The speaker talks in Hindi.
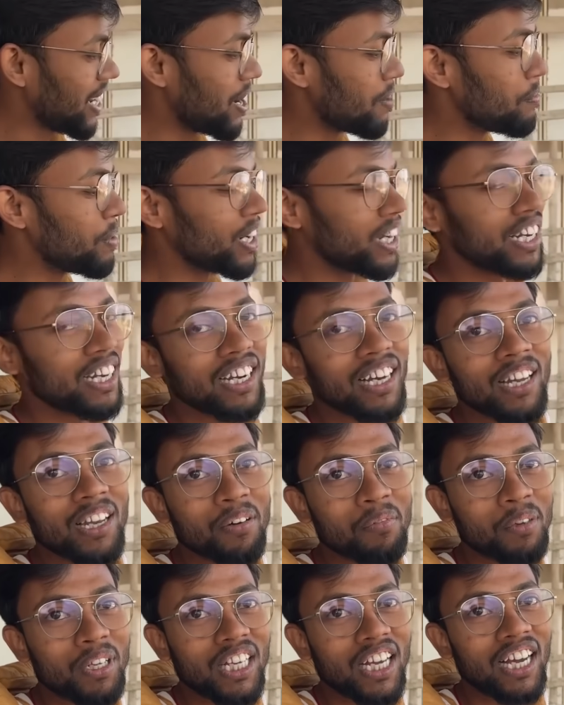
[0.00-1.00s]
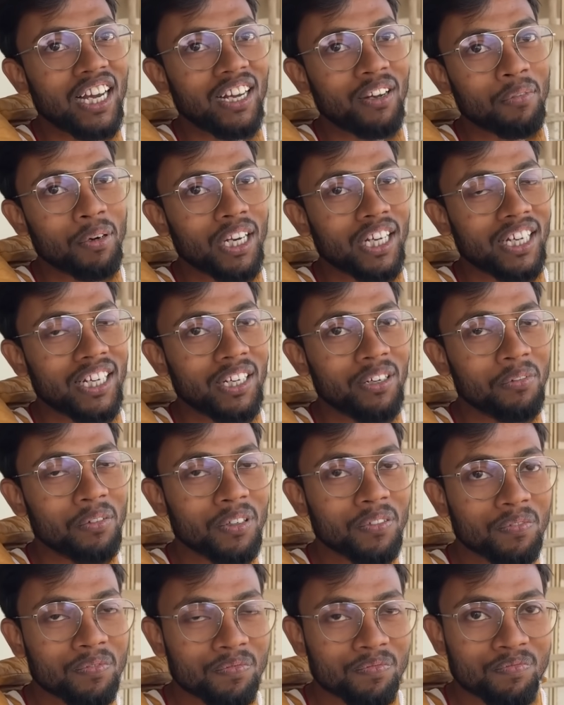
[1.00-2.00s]
यहाँ बैठने का अलग मजा आएगा अभी
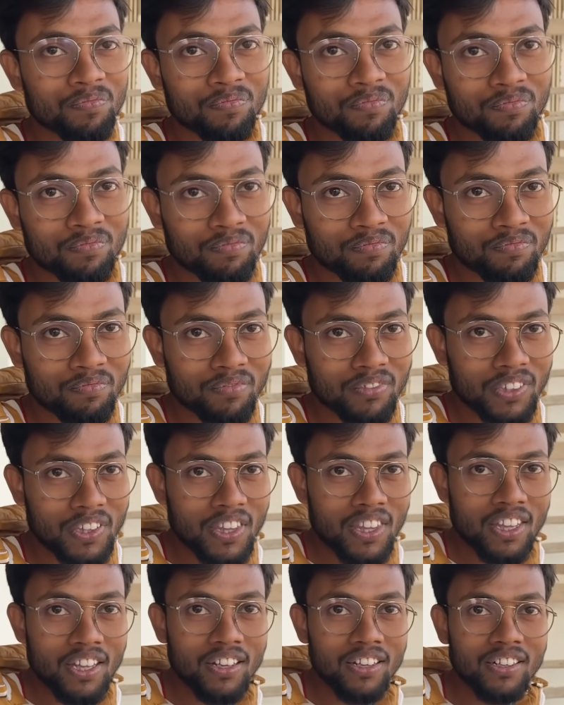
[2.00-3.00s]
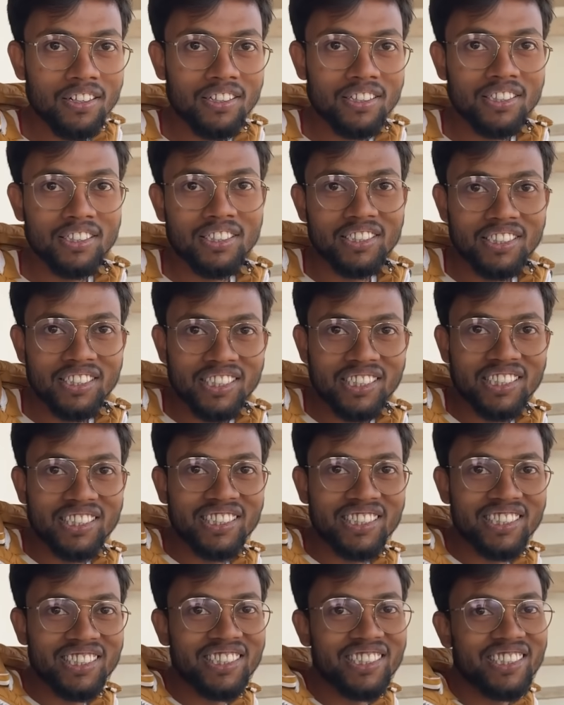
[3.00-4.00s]
बता दिए कोई सोसाइटी वाला देख लिया तो भी करवा
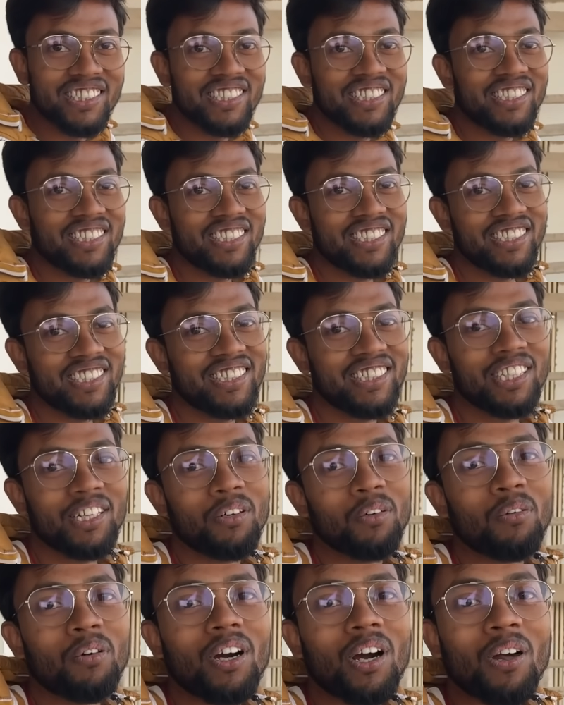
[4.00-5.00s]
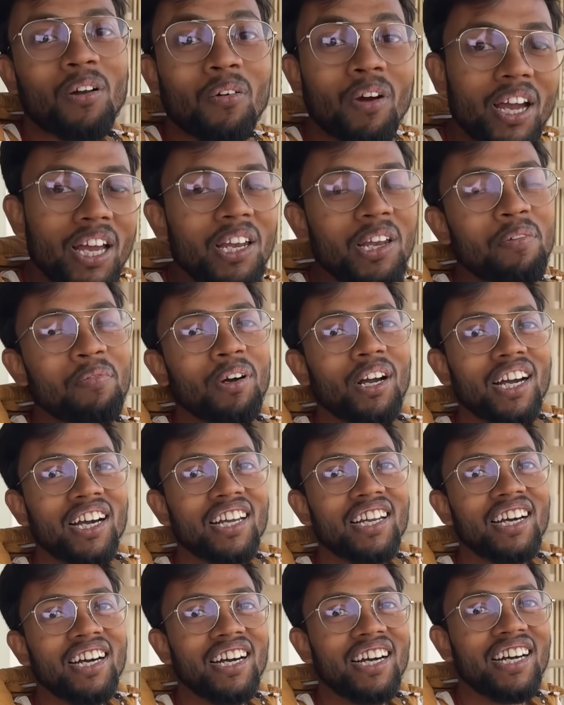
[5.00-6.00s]
लेगा करवा ही नहीं पाएगा
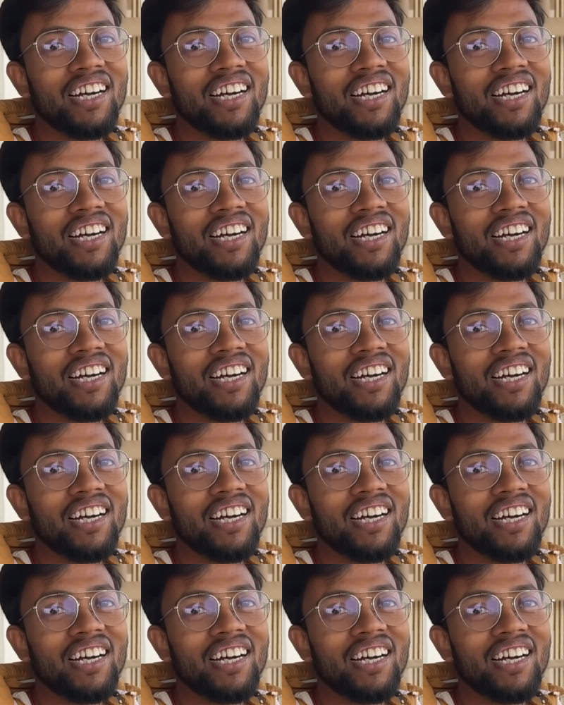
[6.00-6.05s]
ना